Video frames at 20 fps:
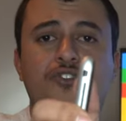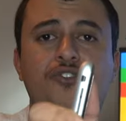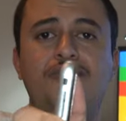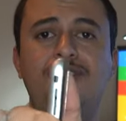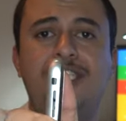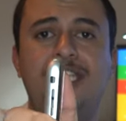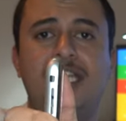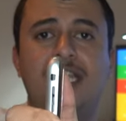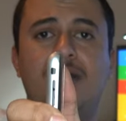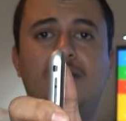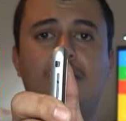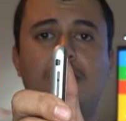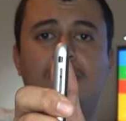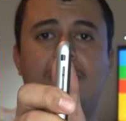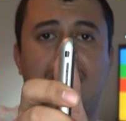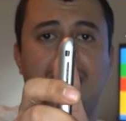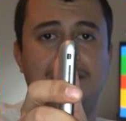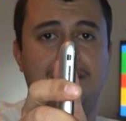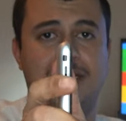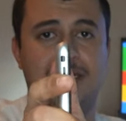2 جي اول
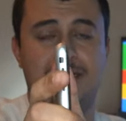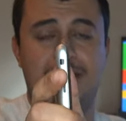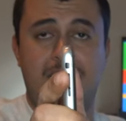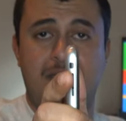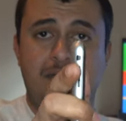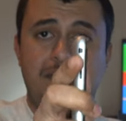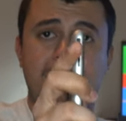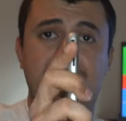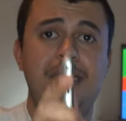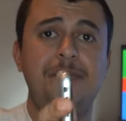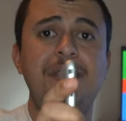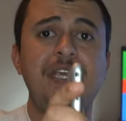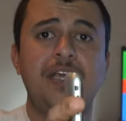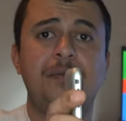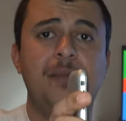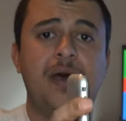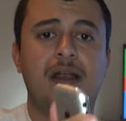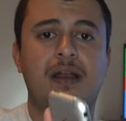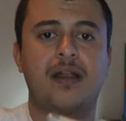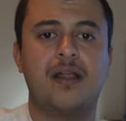واحد ما نزل سميك
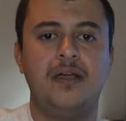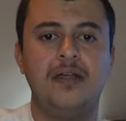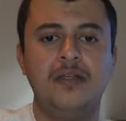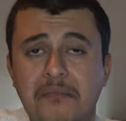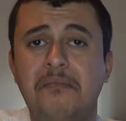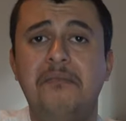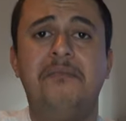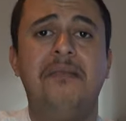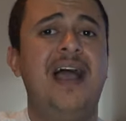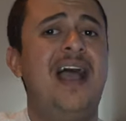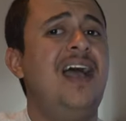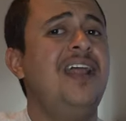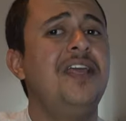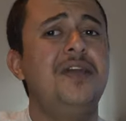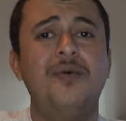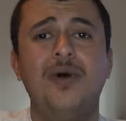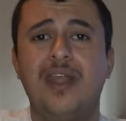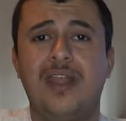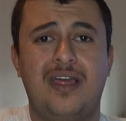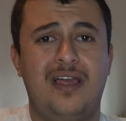مره ما علي
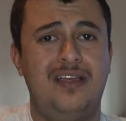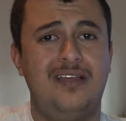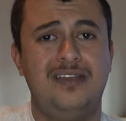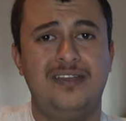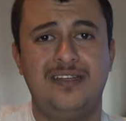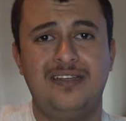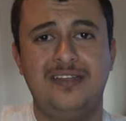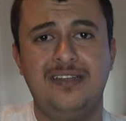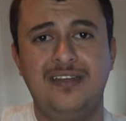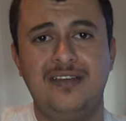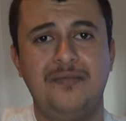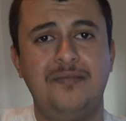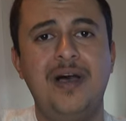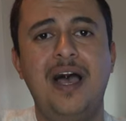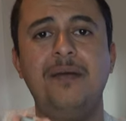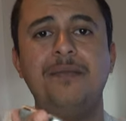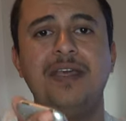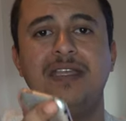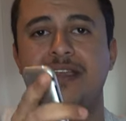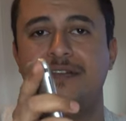والله ما
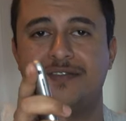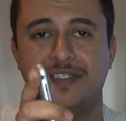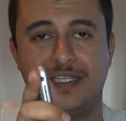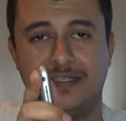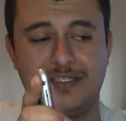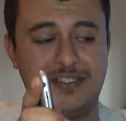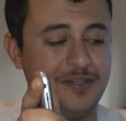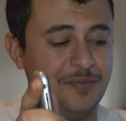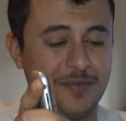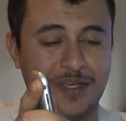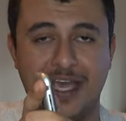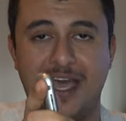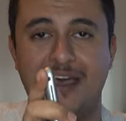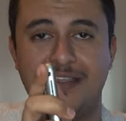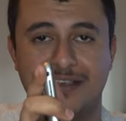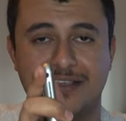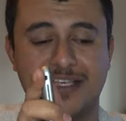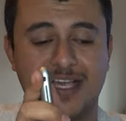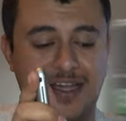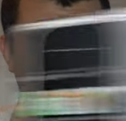ابي نفس السمك
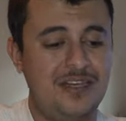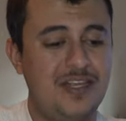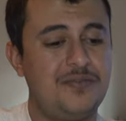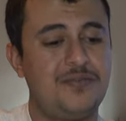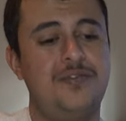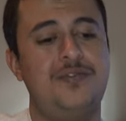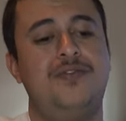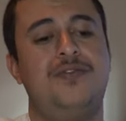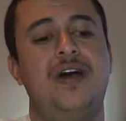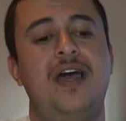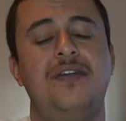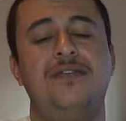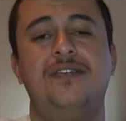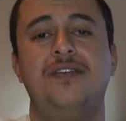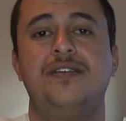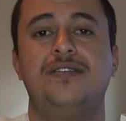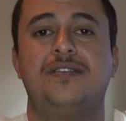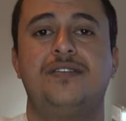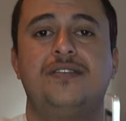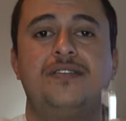هذا صح الايفون
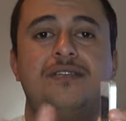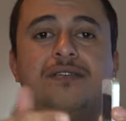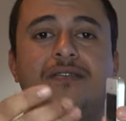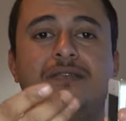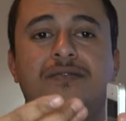5 اس